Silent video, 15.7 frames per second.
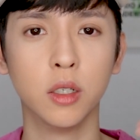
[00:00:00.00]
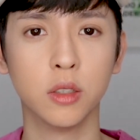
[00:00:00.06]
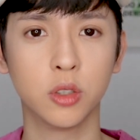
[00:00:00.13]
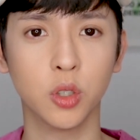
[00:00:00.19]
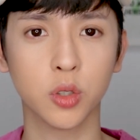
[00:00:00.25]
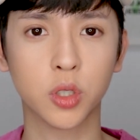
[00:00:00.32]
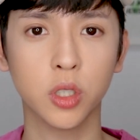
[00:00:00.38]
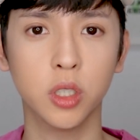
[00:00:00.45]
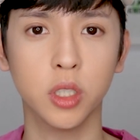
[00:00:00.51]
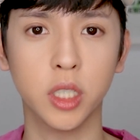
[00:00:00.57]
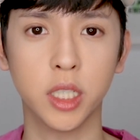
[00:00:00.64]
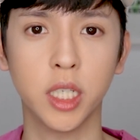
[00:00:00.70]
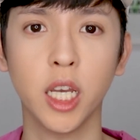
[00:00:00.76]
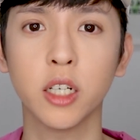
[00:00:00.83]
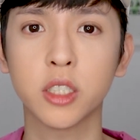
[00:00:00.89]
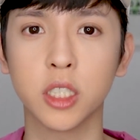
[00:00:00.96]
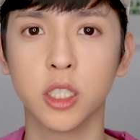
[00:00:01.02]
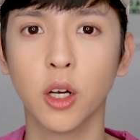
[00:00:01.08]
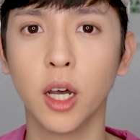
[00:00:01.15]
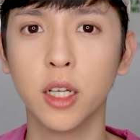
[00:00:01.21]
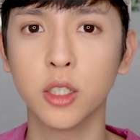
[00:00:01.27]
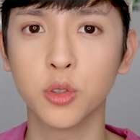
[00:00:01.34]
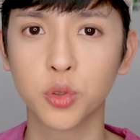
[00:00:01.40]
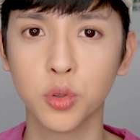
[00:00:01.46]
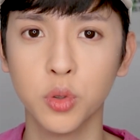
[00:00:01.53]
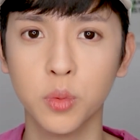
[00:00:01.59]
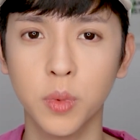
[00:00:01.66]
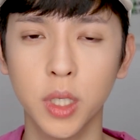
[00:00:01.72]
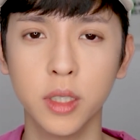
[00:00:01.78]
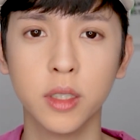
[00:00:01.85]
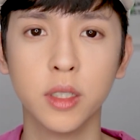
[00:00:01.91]
就是一定要洗头才能出
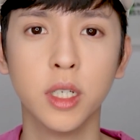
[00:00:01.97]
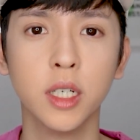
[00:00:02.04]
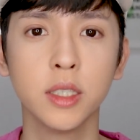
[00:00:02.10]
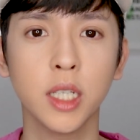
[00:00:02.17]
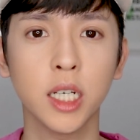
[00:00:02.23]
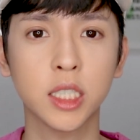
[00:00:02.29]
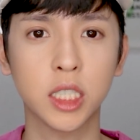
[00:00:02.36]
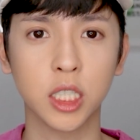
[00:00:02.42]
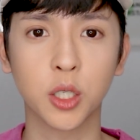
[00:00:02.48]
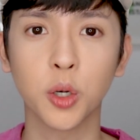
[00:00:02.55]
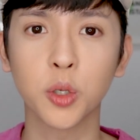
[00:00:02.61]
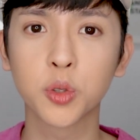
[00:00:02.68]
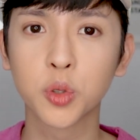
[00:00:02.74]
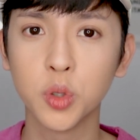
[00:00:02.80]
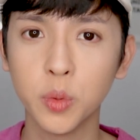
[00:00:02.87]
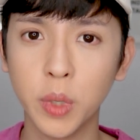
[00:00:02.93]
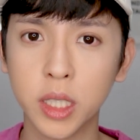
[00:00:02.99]
门。那洗头出